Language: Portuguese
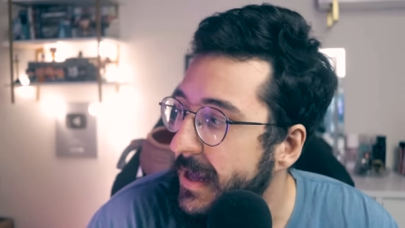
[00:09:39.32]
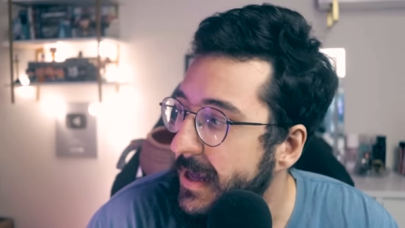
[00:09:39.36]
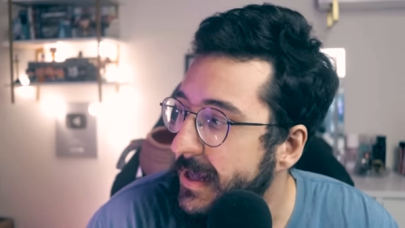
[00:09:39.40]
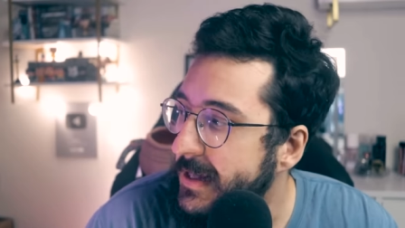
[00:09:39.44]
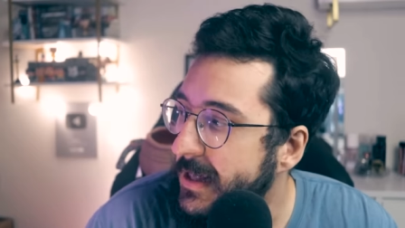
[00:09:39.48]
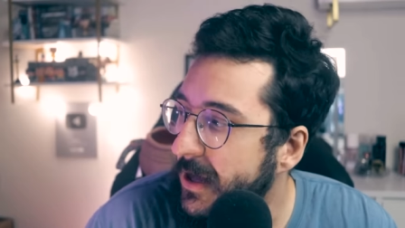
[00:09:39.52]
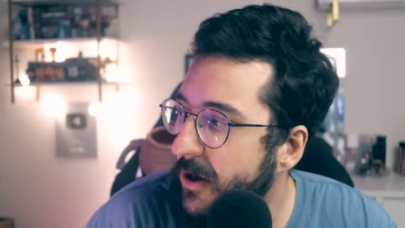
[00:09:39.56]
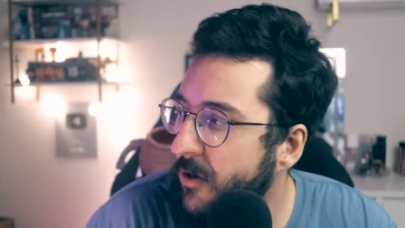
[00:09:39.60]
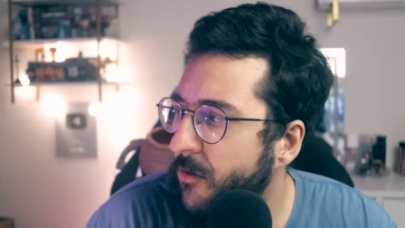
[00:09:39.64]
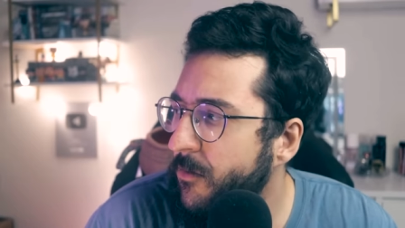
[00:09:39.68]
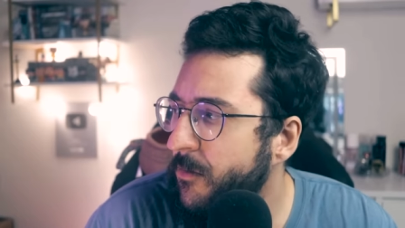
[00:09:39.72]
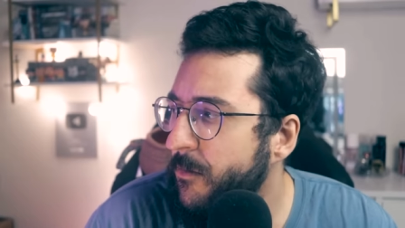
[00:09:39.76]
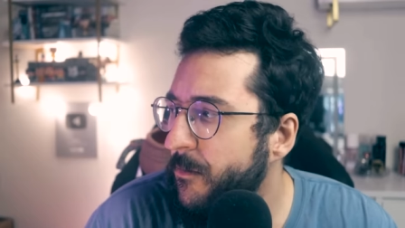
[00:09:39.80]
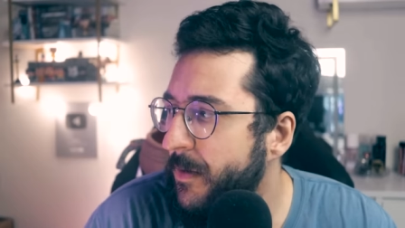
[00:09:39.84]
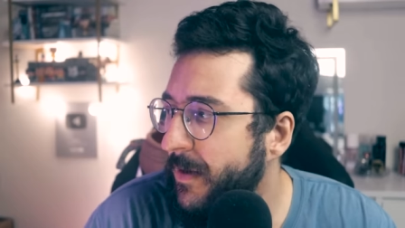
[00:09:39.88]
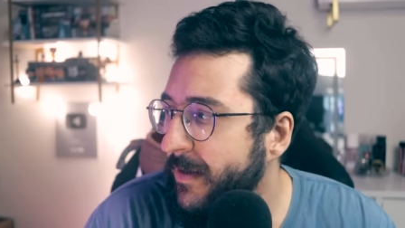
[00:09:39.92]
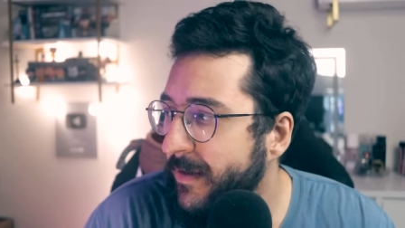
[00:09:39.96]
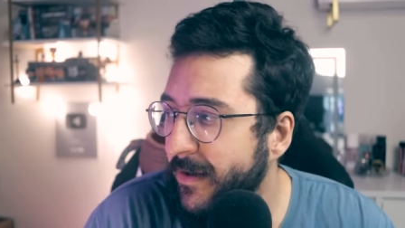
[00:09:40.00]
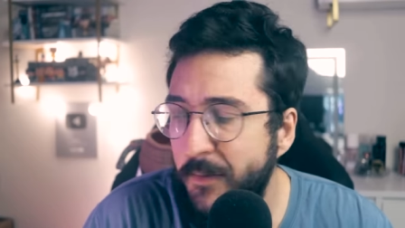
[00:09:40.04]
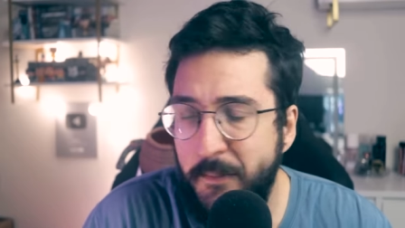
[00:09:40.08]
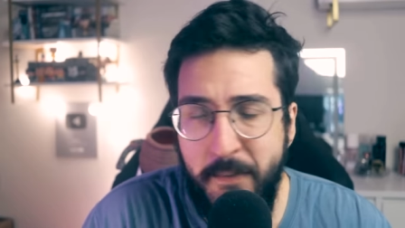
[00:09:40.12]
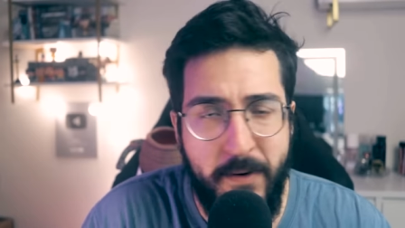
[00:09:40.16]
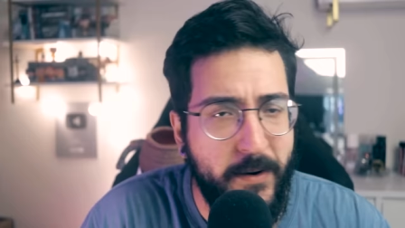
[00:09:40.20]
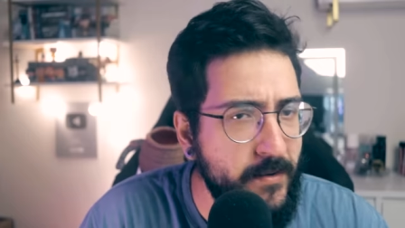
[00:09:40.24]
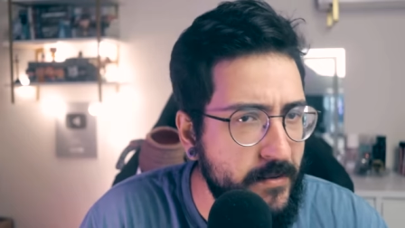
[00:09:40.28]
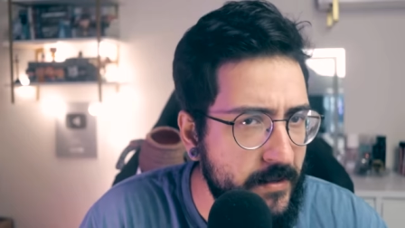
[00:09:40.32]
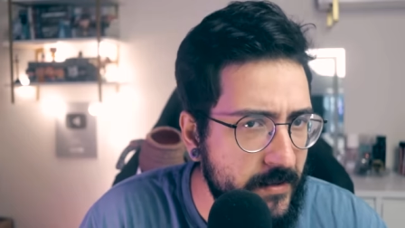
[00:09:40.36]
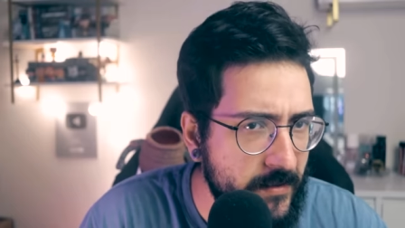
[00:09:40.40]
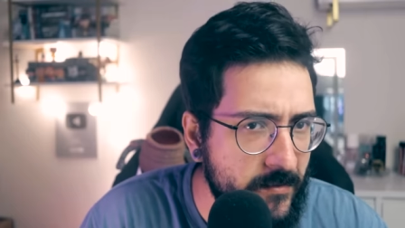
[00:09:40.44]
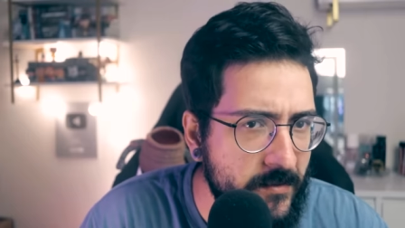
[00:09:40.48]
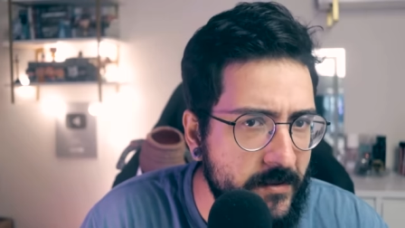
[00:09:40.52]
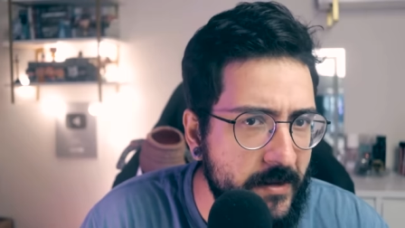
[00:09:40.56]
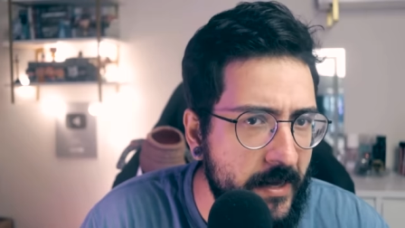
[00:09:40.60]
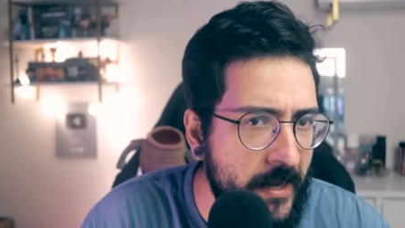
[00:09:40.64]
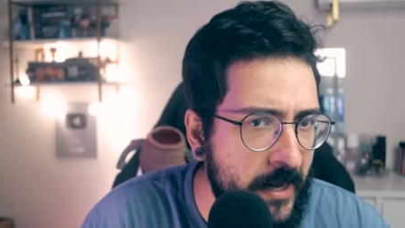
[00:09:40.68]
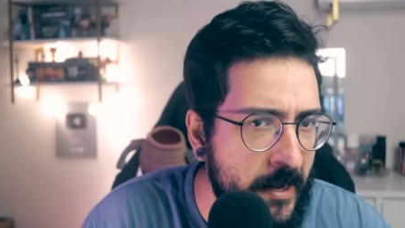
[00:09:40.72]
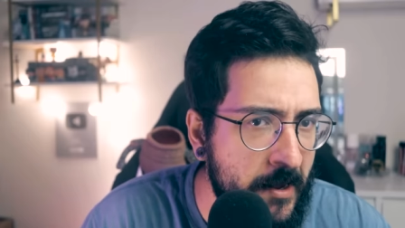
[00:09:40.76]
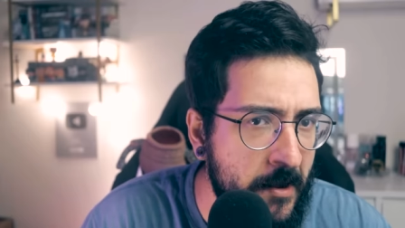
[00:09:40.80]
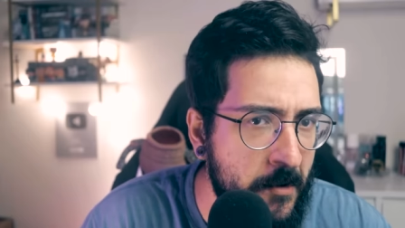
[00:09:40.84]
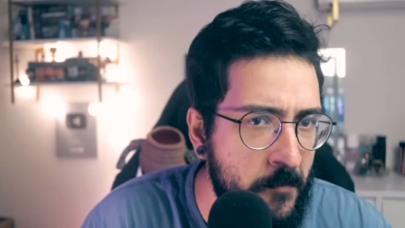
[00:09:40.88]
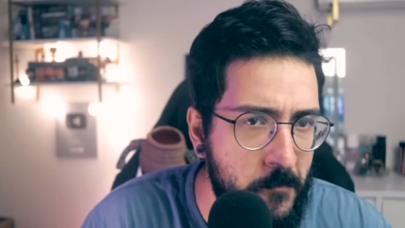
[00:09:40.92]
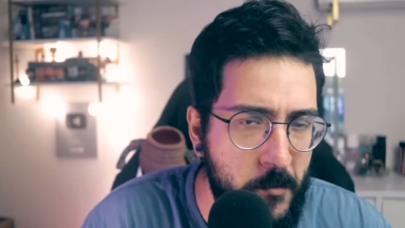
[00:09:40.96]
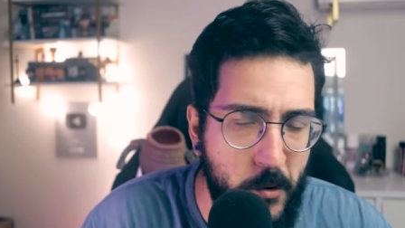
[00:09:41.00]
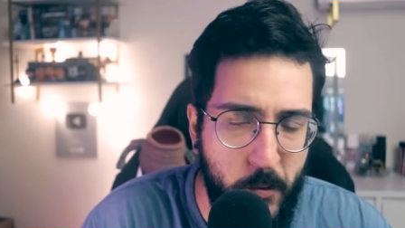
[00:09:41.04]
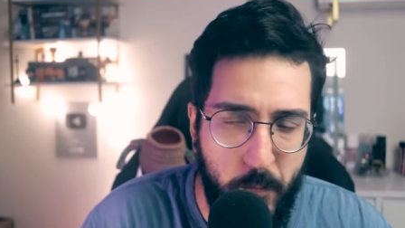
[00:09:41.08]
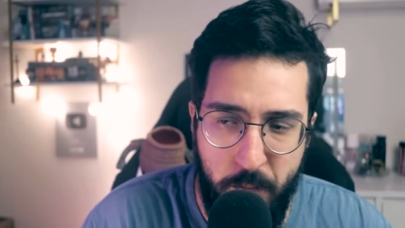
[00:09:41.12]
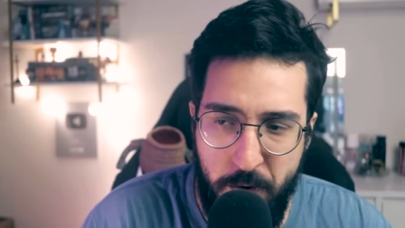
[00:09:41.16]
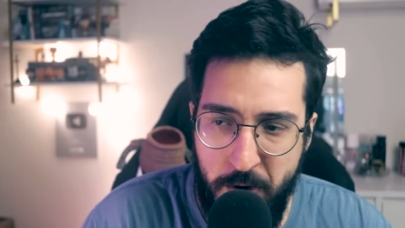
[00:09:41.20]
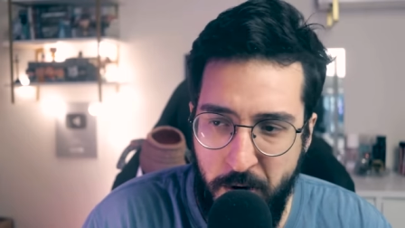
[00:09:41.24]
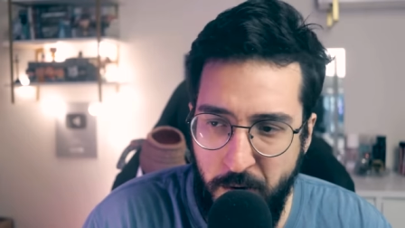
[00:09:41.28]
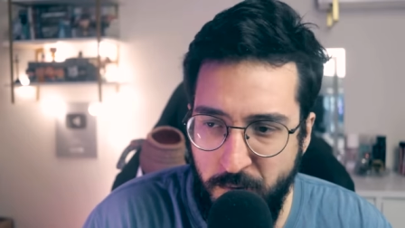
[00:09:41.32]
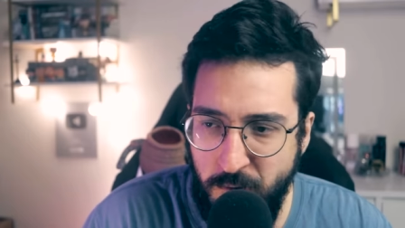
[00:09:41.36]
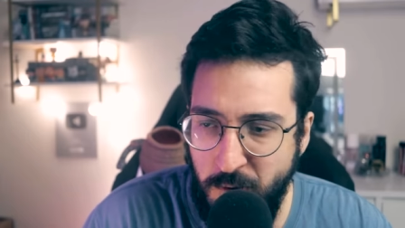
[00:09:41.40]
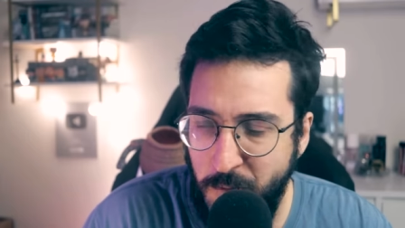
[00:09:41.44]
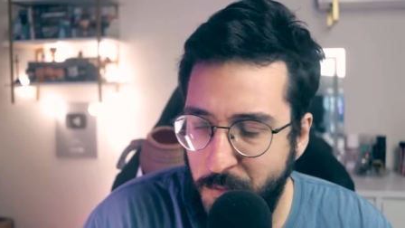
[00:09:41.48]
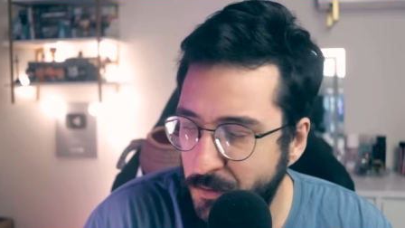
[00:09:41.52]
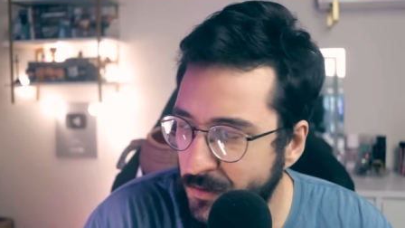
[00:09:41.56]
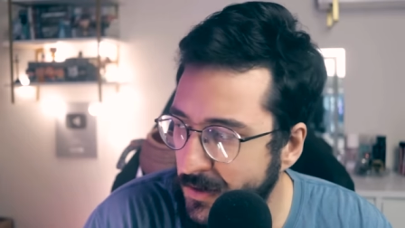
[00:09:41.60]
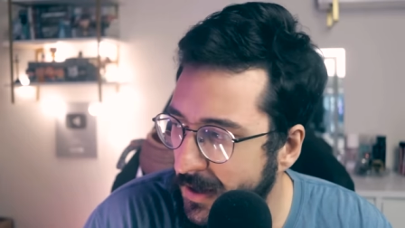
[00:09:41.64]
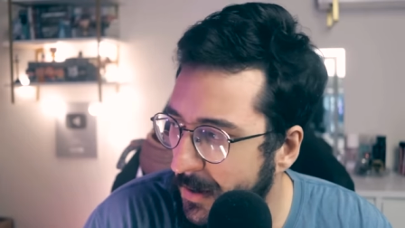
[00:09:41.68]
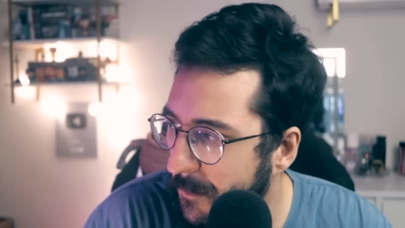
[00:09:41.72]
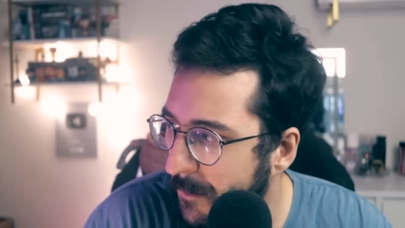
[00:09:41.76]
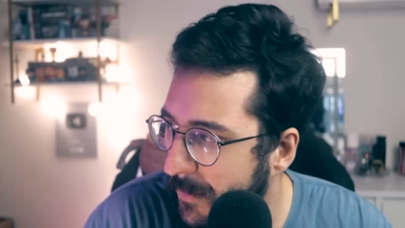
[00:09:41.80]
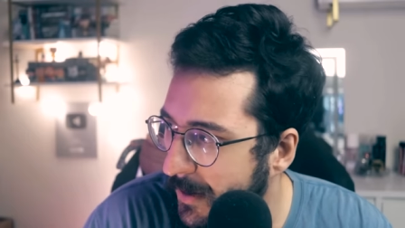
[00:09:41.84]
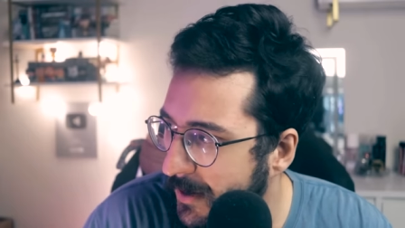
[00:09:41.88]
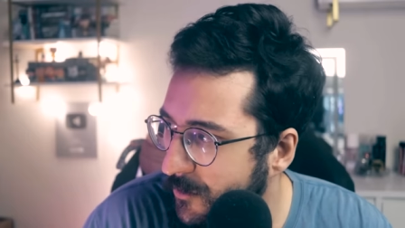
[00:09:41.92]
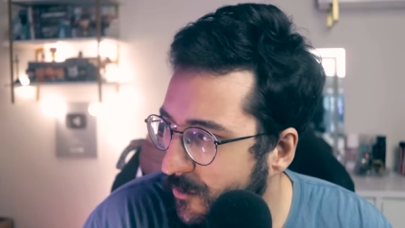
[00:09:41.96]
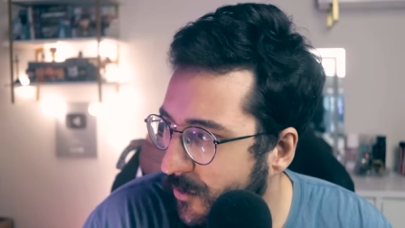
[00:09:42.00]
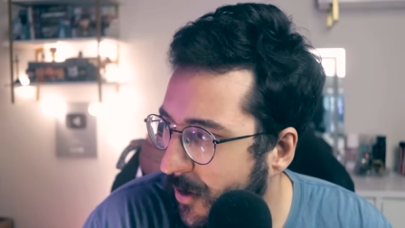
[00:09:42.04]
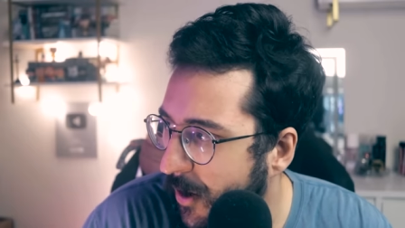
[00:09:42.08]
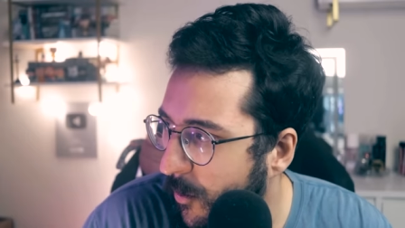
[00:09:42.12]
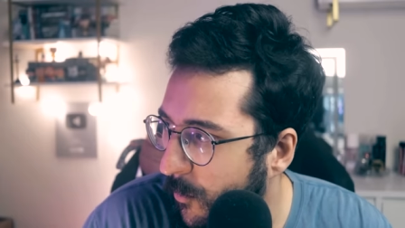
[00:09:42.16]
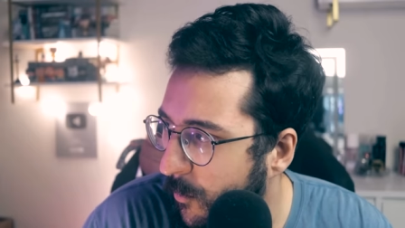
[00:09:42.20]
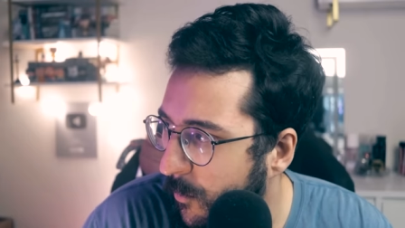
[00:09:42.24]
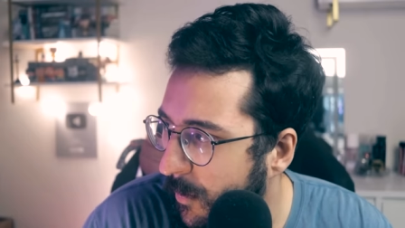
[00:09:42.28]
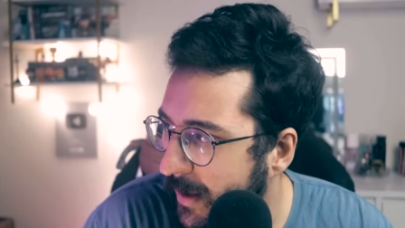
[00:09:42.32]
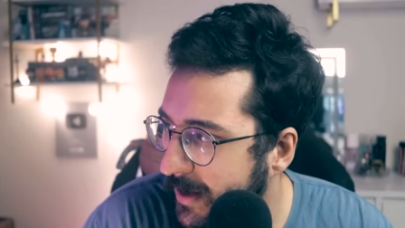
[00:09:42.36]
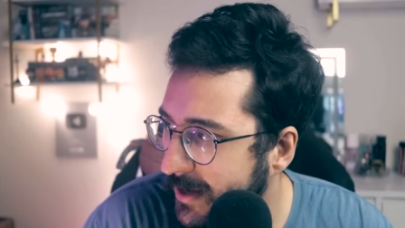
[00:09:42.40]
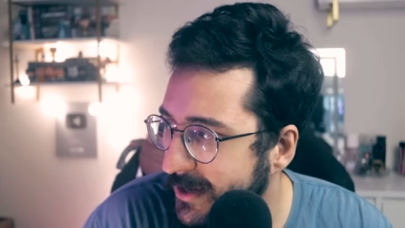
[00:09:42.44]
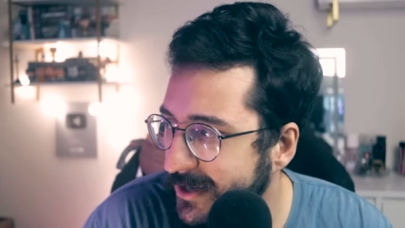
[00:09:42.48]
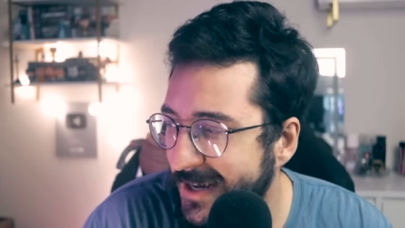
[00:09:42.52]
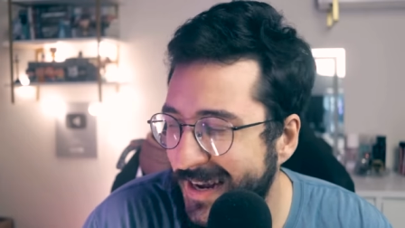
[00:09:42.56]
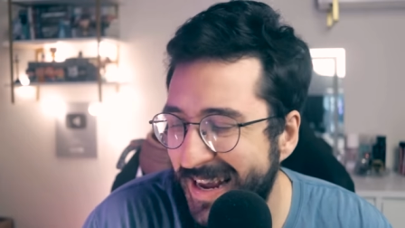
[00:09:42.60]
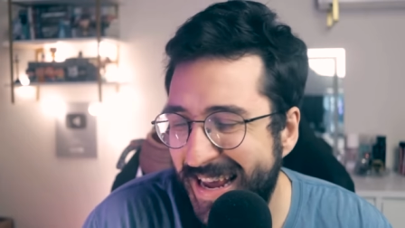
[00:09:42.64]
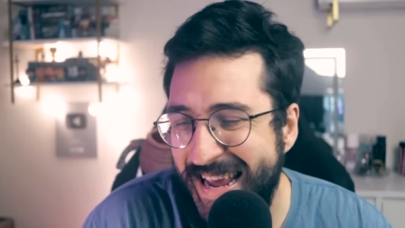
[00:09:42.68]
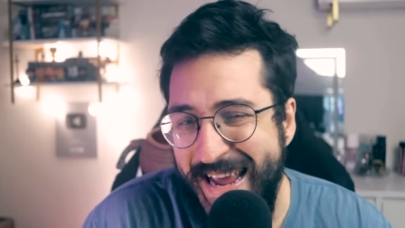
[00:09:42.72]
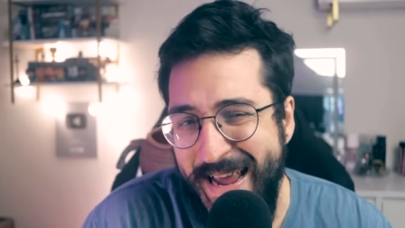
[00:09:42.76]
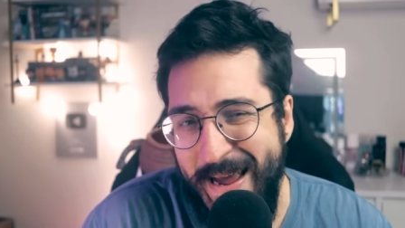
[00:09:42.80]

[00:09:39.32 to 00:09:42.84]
Então, basicamente é isso daí, a minha opinião sobre o tamanho do Hellblade.